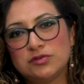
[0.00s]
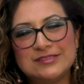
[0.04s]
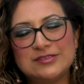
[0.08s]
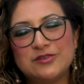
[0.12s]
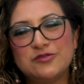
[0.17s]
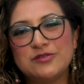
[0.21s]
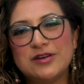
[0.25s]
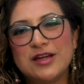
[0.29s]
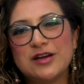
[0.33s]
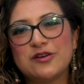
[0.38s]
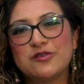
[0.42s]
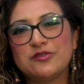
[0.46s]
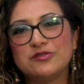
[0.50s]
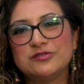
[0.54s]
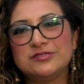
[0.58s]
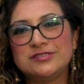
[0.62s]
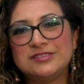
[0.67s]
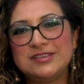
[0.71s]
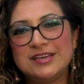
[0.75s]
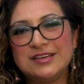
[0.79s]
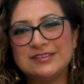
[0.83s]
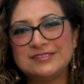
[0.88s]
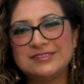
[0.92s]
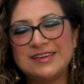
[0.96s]
Hacer una
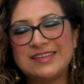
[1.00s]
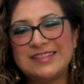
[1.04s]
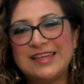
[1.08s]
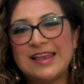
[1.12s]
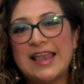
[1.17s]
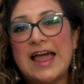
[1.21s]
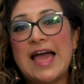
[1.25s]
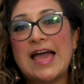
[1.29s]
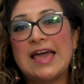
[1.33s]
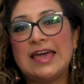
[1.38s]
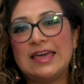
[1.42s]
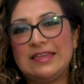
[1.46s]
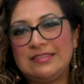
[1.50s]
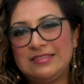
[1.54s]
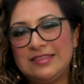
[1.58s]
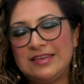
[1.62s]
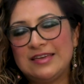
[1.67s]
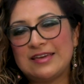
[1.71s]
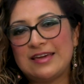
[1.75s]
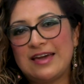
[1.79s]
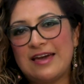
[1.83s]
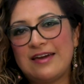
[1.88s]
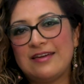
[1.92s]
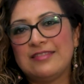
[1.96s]
conciencia de la
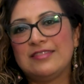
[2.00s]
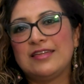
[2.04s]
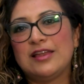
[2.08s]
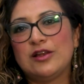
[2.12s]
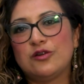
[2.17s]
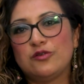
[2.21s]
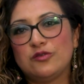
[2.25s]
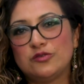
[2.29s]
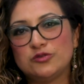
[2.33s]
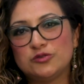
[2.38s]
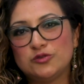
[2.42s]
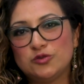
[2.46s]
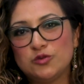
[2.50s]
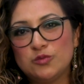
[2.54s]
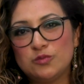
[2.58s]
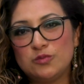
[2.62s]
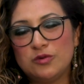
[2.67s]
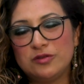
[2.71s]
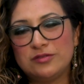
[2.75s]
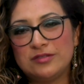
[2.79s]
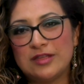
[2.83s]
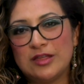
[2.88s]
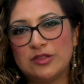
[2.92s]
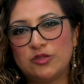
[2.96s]
ética del
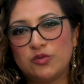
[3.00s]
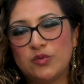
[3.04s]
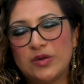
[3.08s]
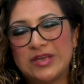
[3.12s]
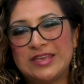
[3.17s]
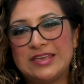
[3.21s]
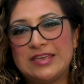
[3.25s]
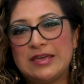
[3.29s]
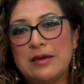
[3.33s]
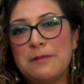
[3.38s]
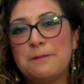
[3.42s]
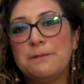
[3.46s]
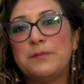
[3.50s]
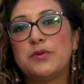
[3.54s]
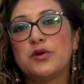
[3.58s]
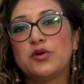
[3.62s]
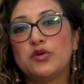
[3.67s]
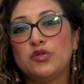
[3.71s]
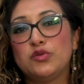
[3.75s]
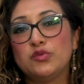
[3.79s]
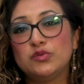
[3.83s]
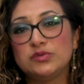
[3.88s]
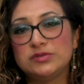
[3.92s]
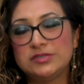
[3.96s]
consumo, tanto en quien
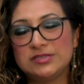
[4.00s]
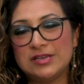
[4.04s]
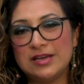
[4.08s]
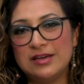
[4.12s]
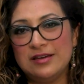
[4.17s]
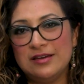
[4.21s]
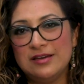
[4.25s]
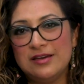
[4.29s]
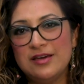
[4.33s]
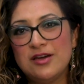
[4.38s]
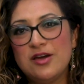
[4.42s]
produce